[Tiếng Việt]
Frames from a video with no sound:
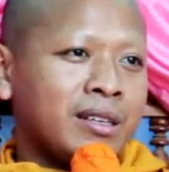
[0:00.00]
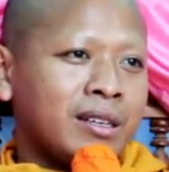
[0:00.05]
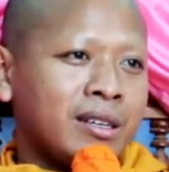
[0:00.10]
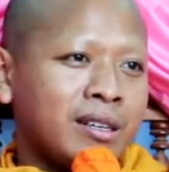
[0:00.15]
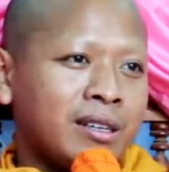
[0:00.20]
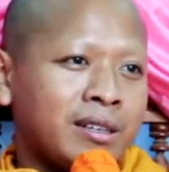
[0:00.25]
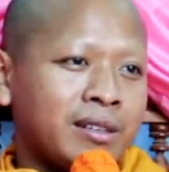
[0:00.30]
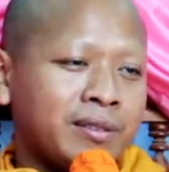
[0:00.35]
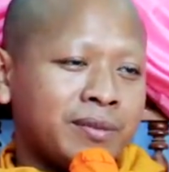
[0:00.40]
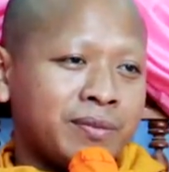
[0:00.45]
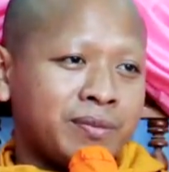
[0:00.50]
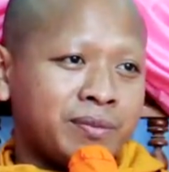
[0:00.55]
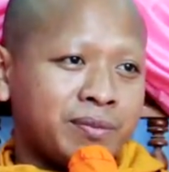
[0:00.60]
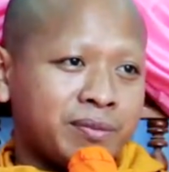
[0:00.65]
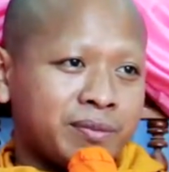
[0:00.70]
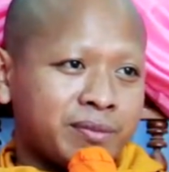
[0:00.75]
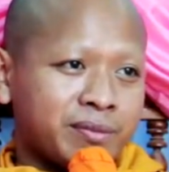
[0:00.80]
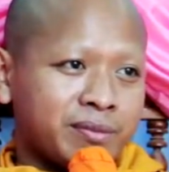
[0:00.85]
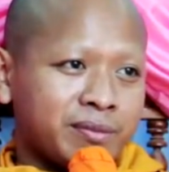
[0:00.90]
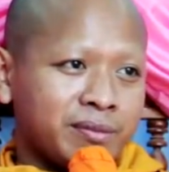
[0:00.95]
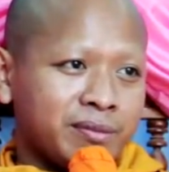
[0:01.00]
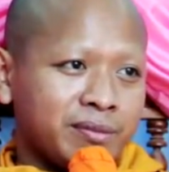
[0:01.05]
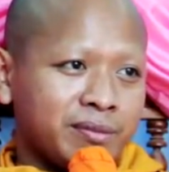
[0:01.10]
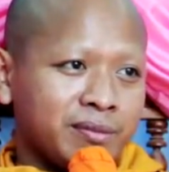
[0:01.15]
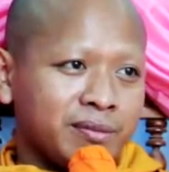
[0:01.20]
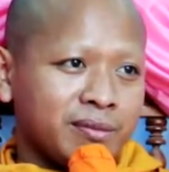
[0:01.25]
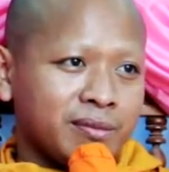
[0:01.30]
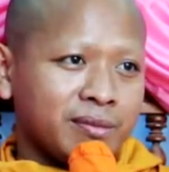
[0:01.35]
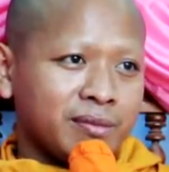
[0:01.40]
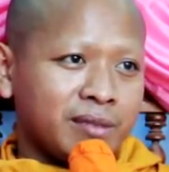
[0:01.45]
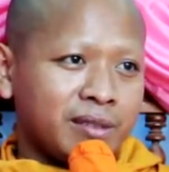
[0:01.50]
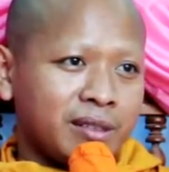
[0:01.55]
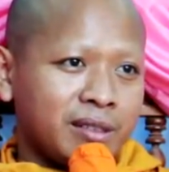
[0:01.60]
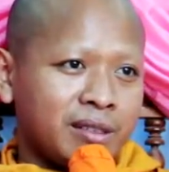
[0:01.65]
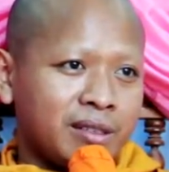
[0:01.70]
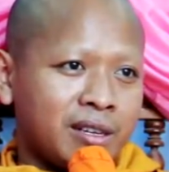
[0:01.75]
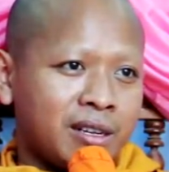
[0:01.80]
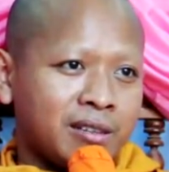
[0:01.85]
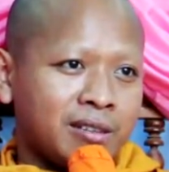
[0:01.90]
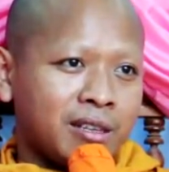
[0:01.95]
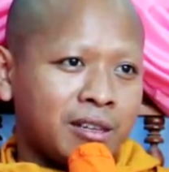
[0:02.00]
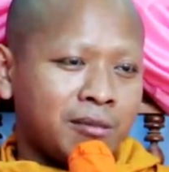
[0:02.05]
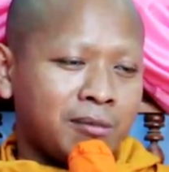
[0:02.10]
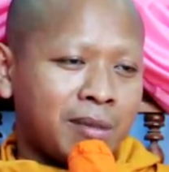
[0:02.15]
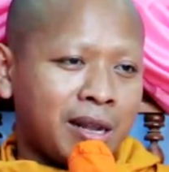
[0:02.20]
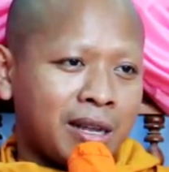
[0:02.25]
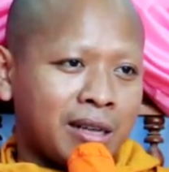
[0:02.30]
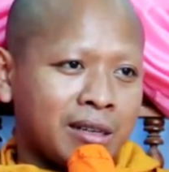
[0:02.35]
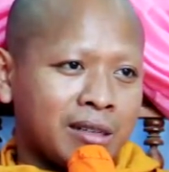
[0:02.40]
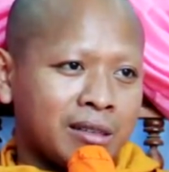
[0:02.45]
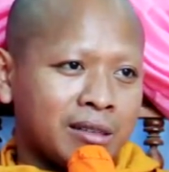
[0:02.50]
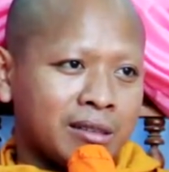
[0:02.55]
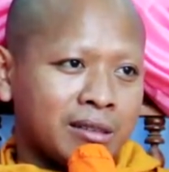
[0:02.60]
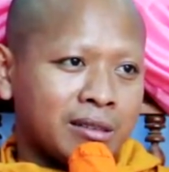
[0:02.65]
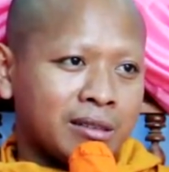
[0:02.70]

ấy chẳng tới ban